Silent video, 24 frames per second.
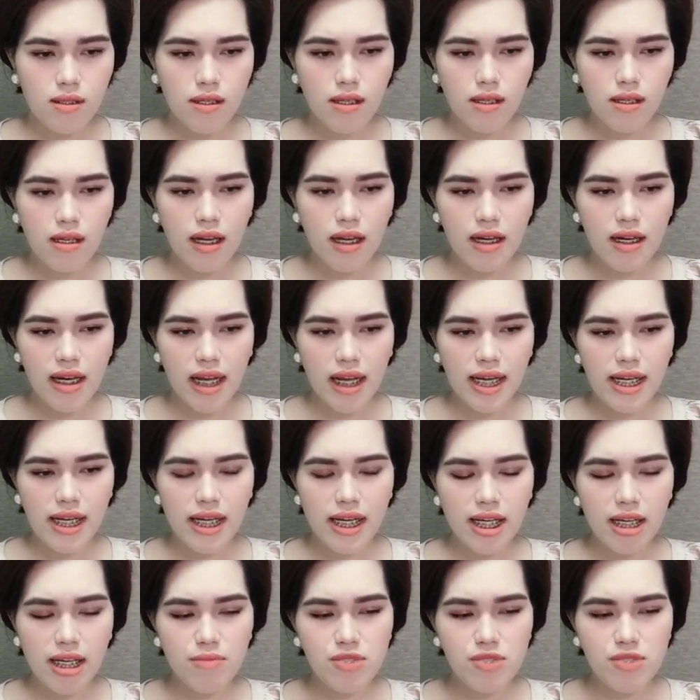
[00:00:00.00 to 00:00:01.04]
Lần này là
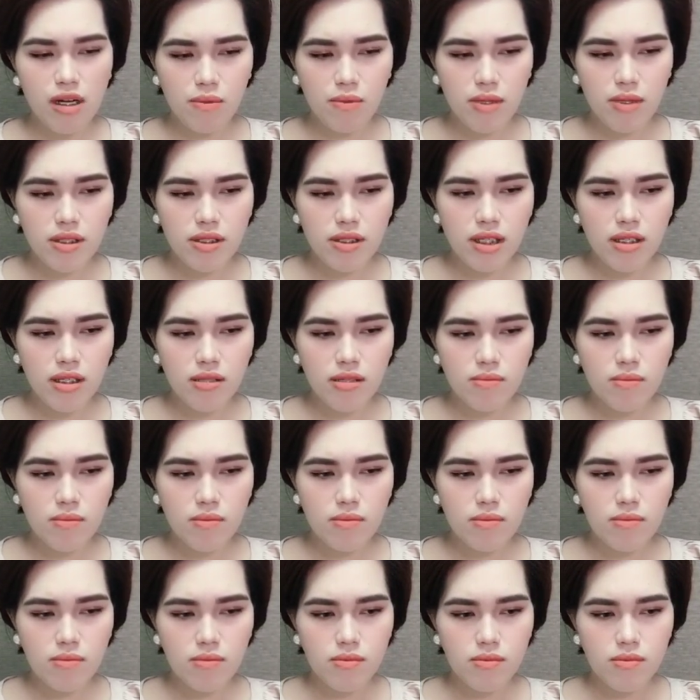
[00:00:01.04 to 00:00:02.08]
nghiêm trọng hơn nhé.
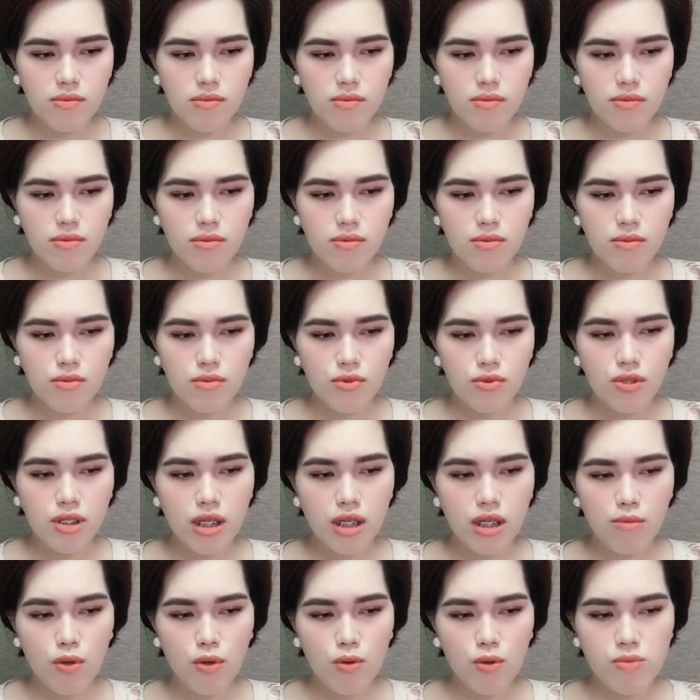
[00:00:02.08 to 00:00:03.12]
Tôi
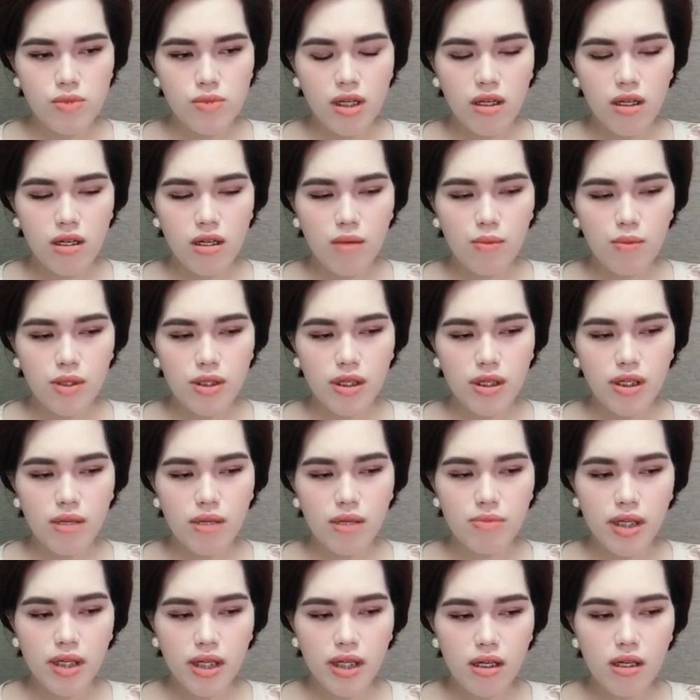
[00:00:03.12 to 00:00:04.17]
định bụng sẽ lựa một thời điểm
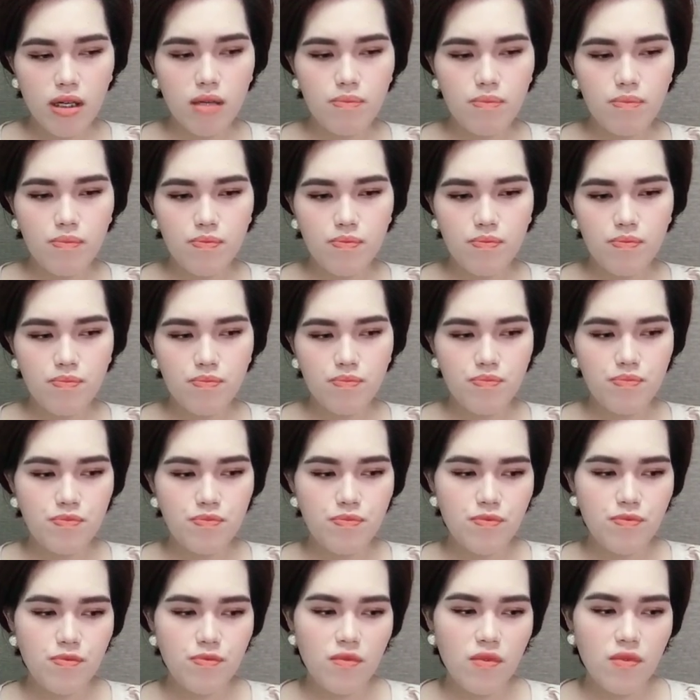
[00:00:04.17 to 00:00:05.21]
thích hợp
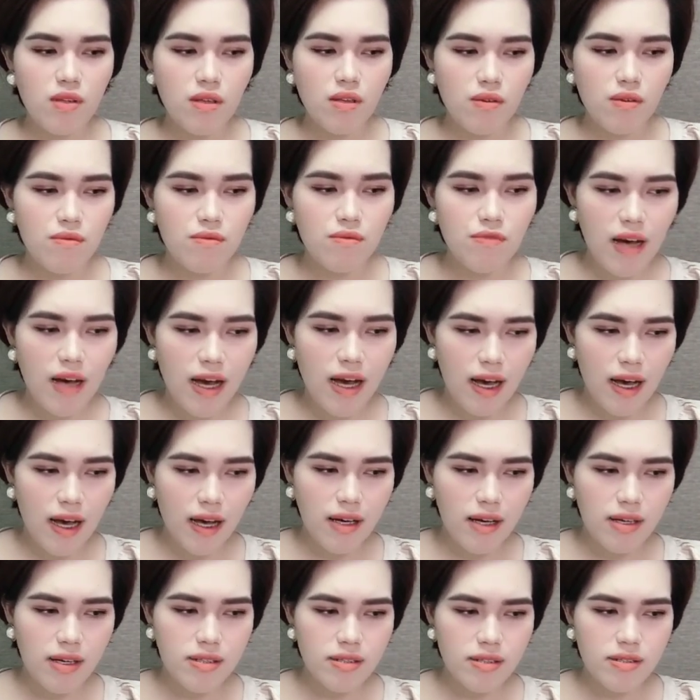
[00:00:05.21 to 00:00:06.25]

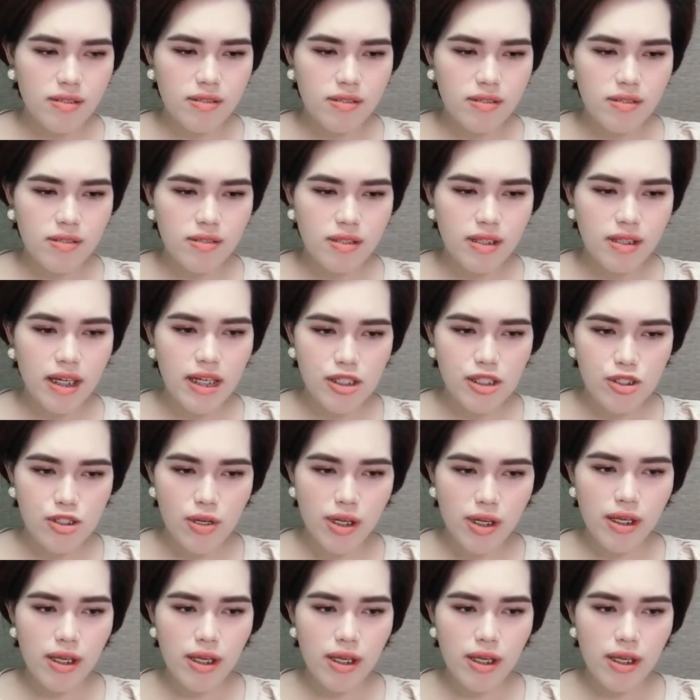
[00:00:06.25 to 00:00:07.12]
và kể cho anh